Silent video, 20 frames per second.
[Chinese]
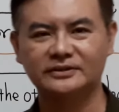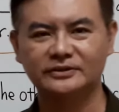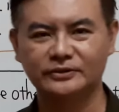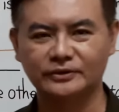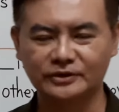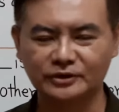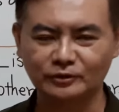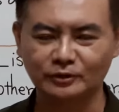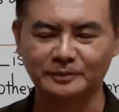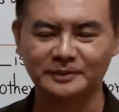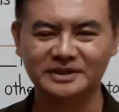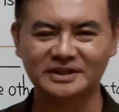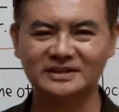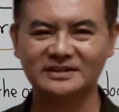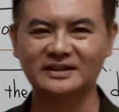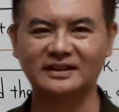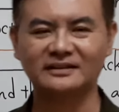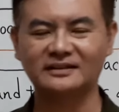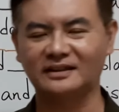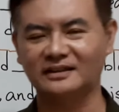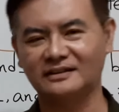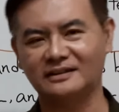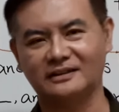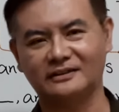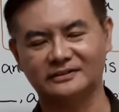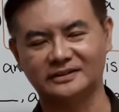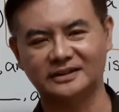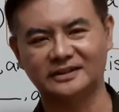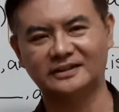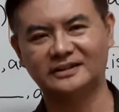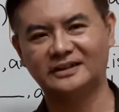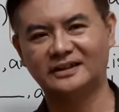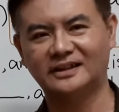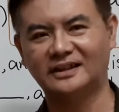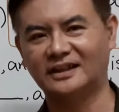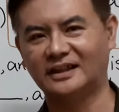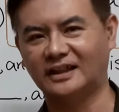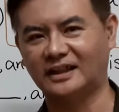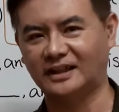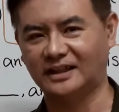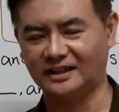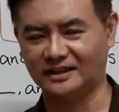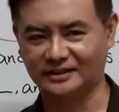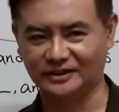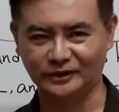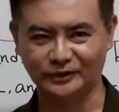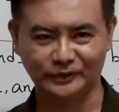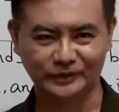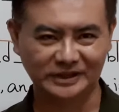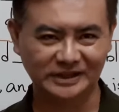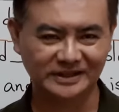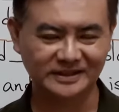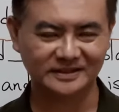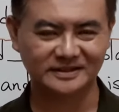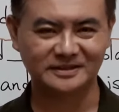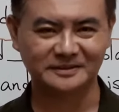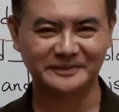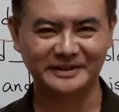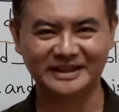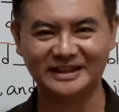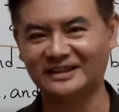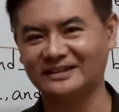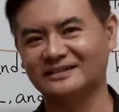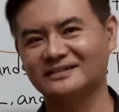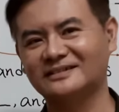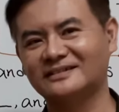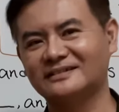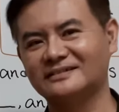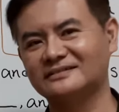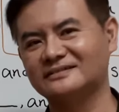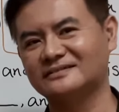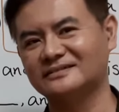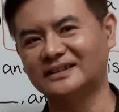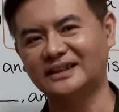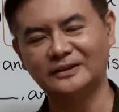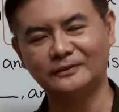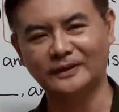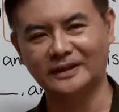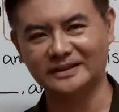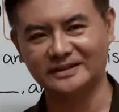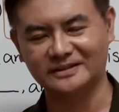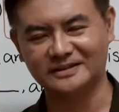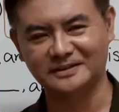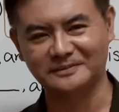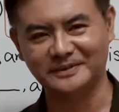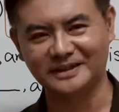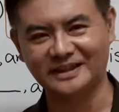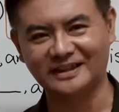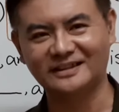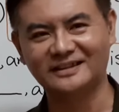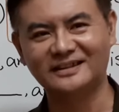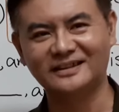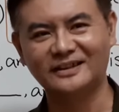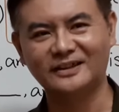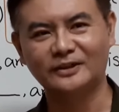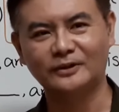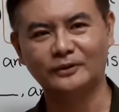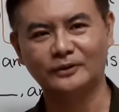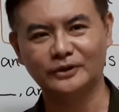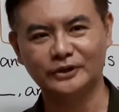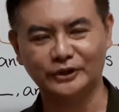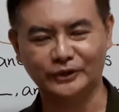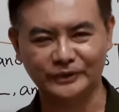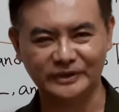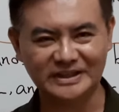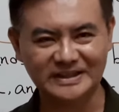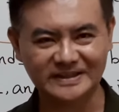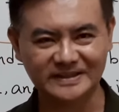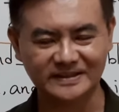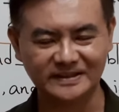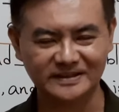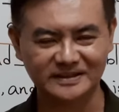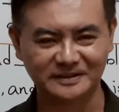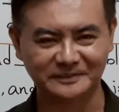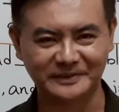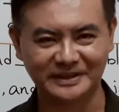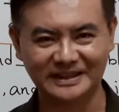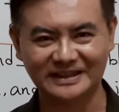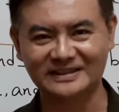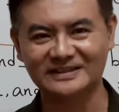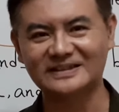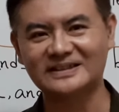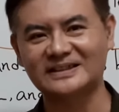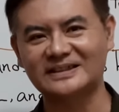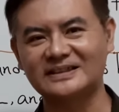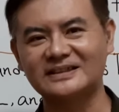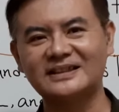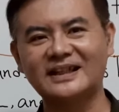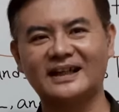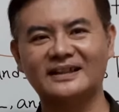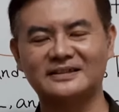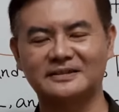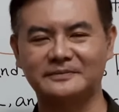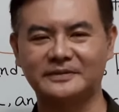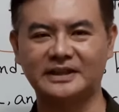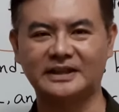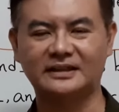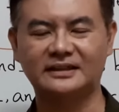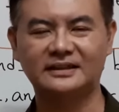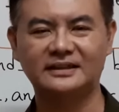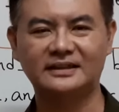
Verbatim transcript: 就是我们经常听到的啊，有一个怎么样，另外一个怎么样，会有一些怎么样，其他怎么样。